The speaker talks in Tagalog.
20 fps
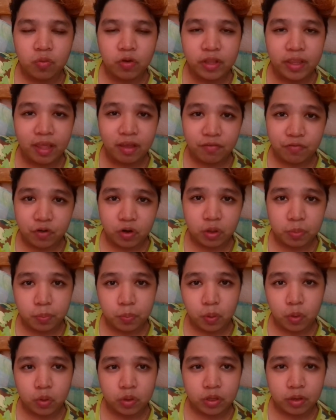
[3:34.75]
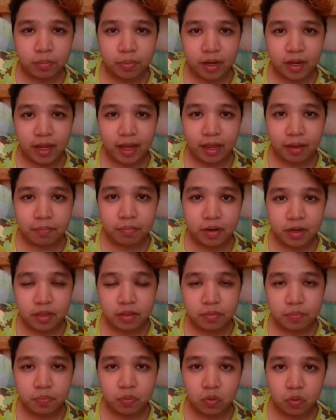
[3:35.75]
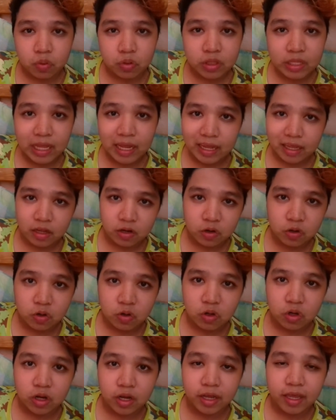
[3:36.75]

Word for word: whenever po na mag high blood po tayo.